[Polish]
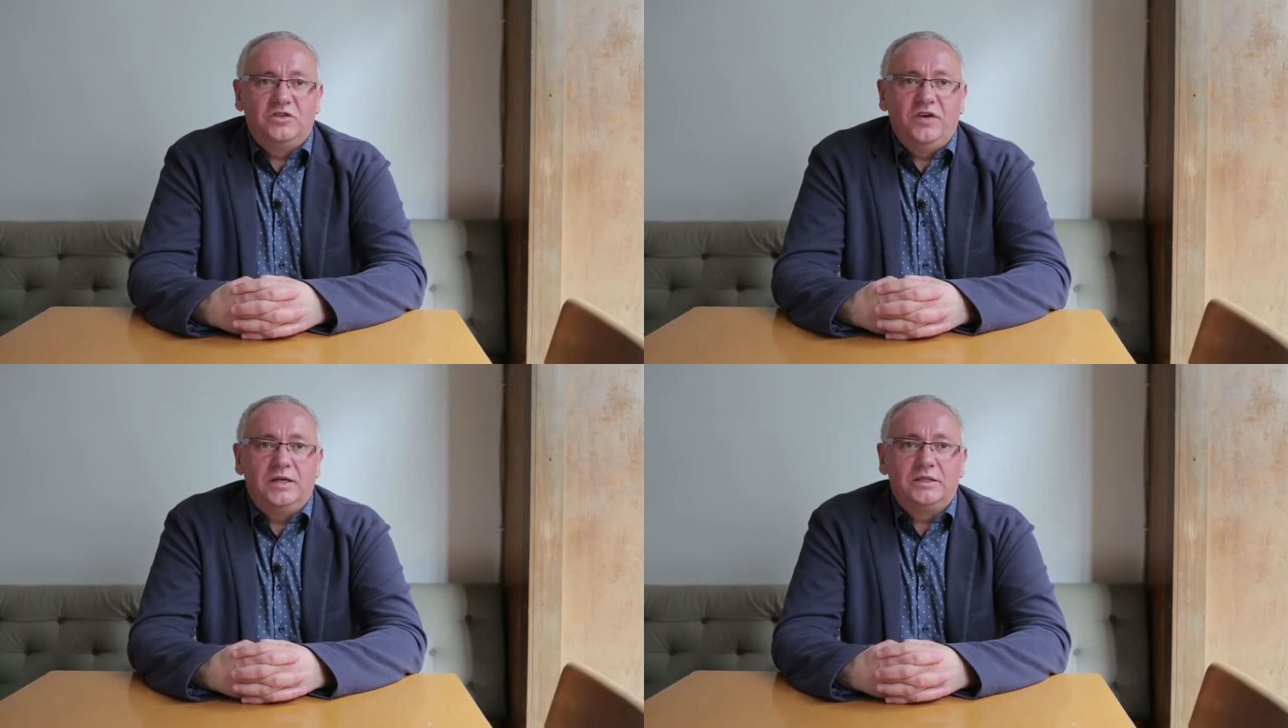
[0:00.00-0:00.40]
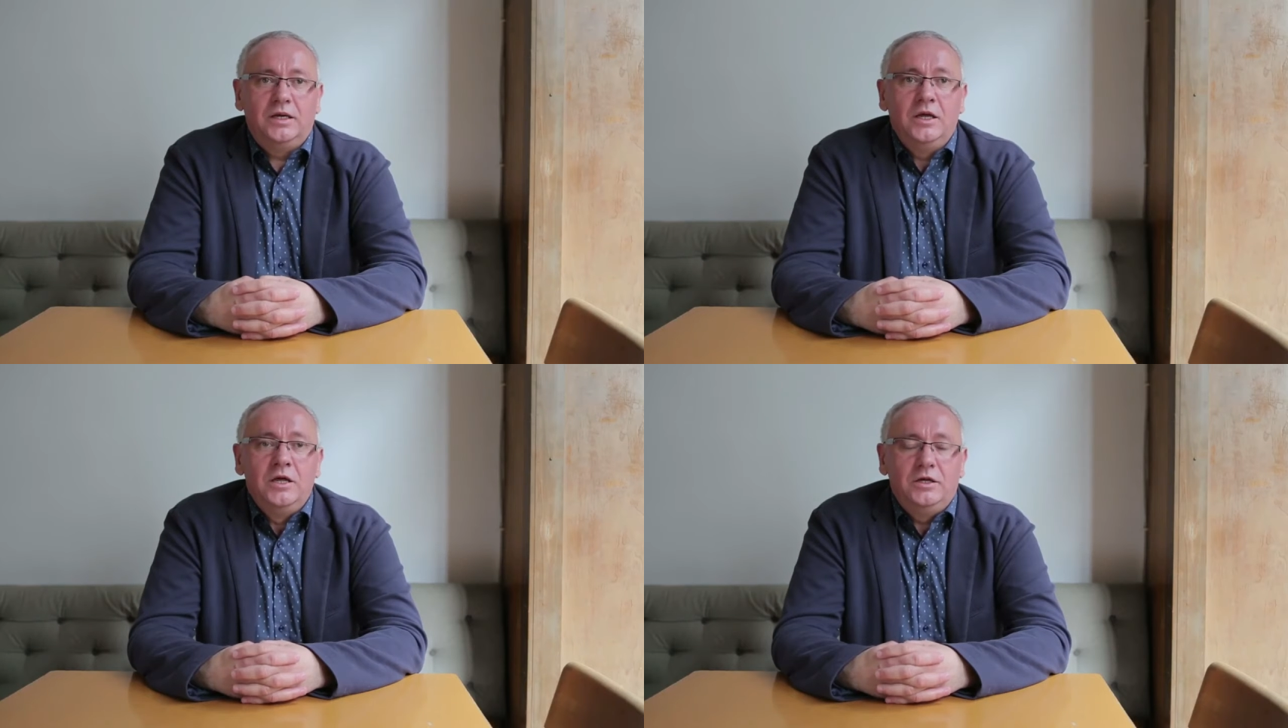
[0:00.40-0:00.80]

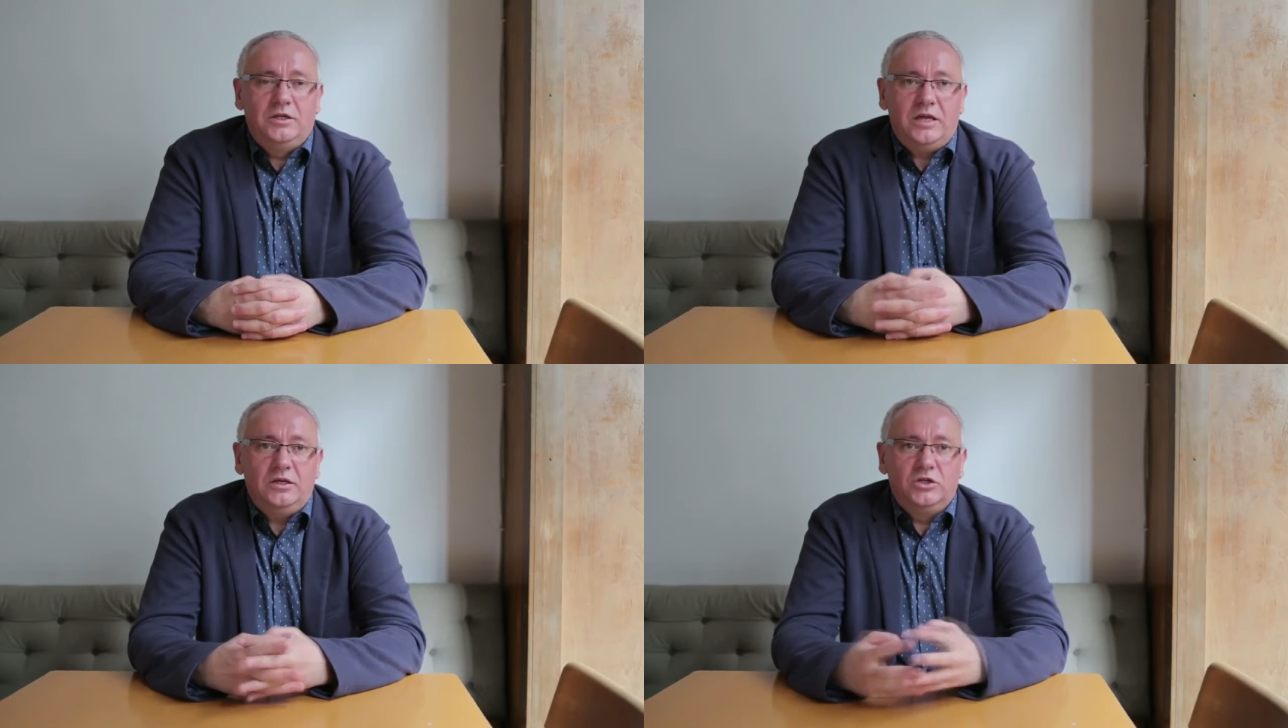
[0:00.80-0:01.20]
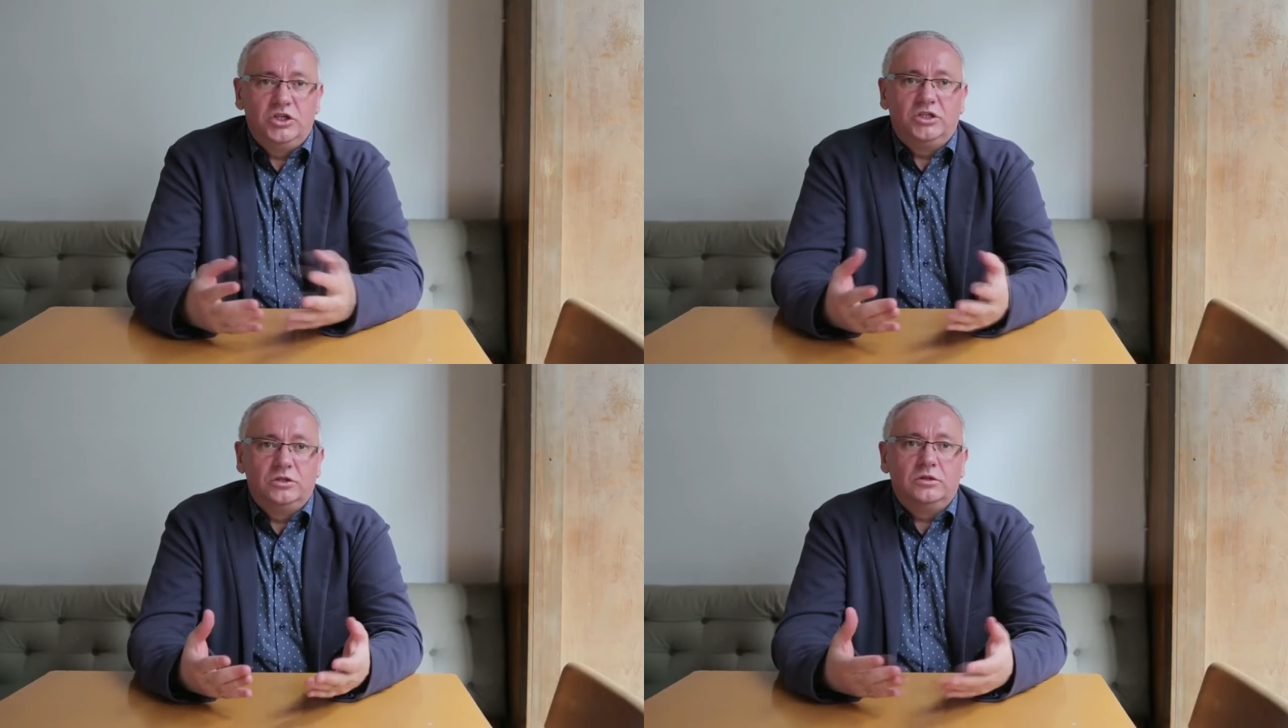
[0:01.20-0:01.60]
świata i takie
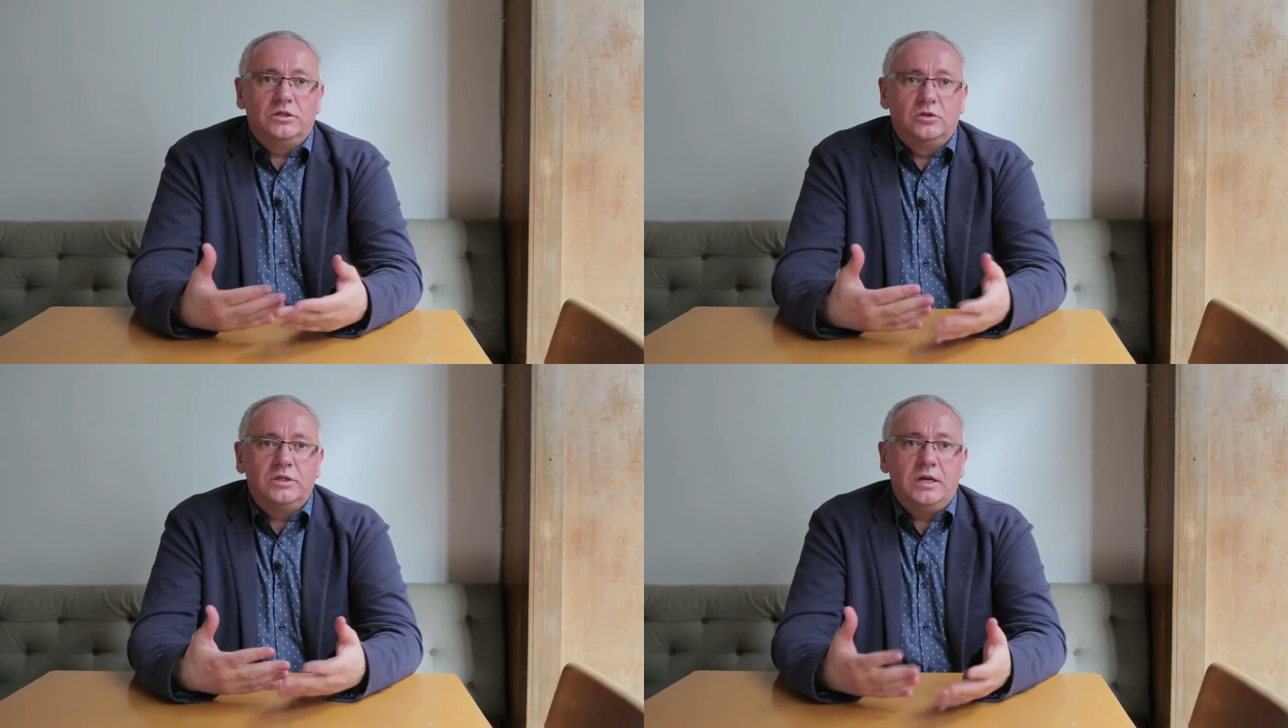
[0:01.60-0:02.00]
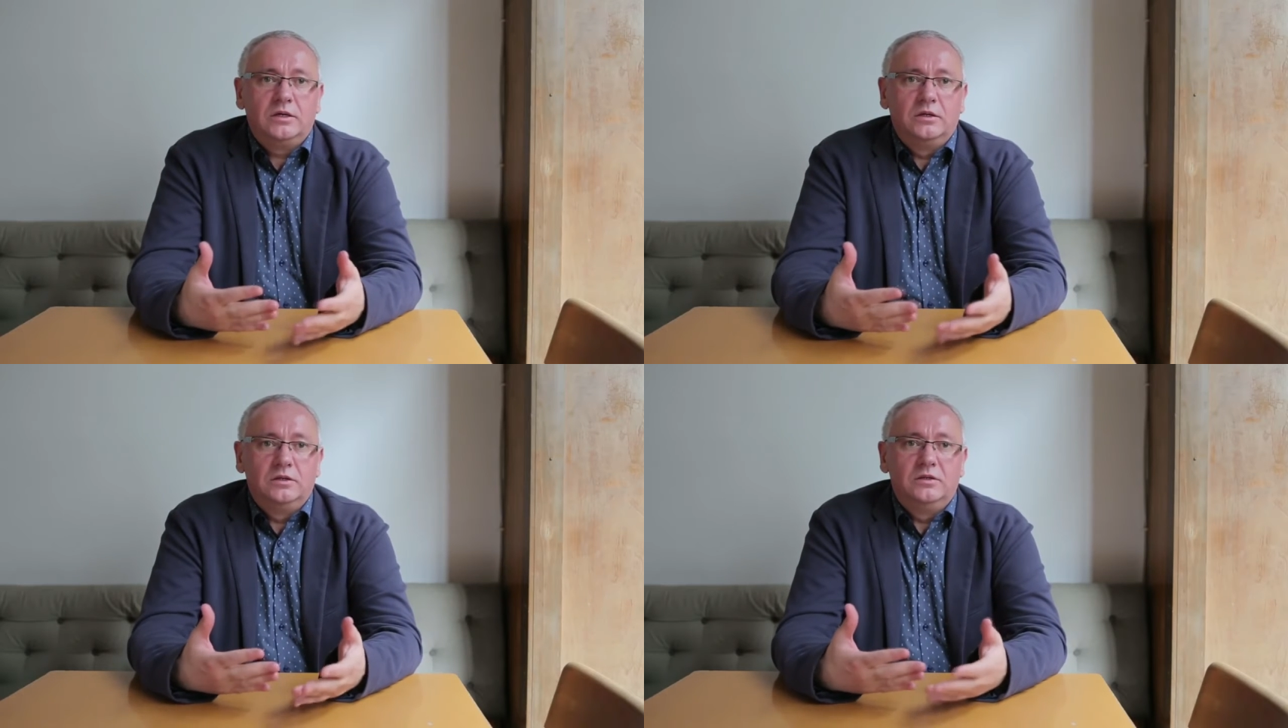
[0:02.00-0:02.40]
rzeczy, no, no
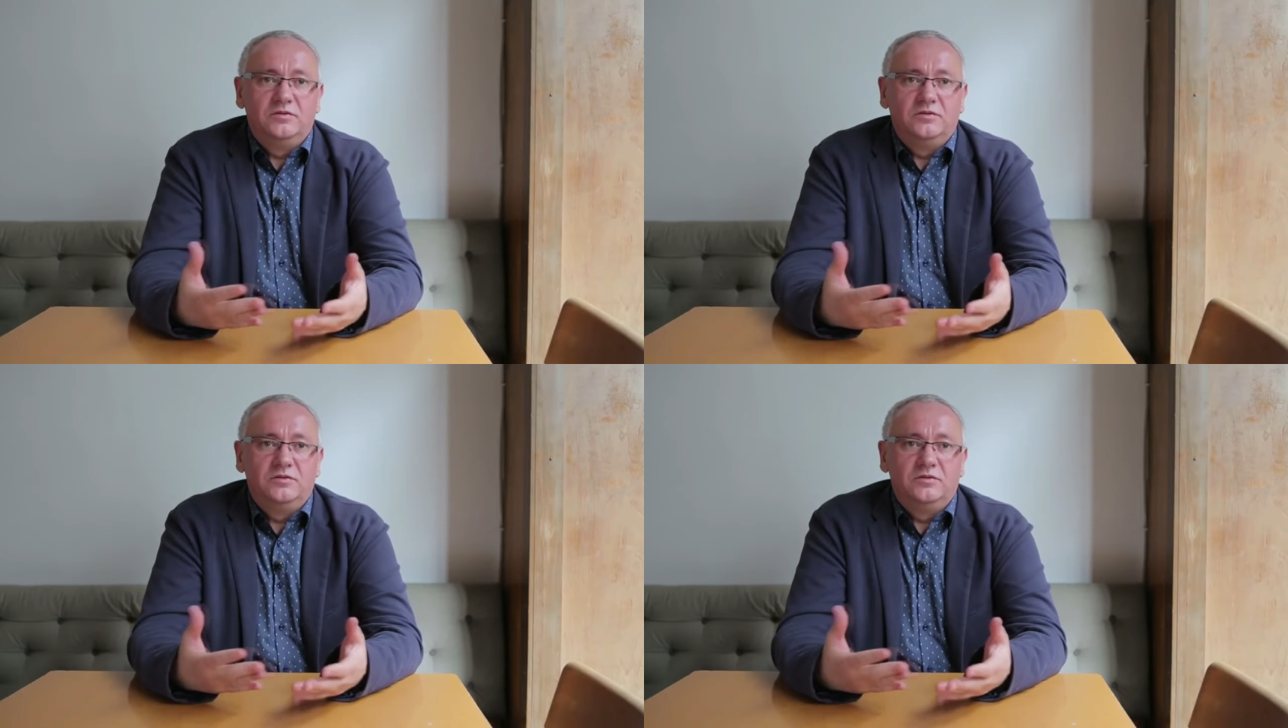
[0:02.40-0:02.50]
tak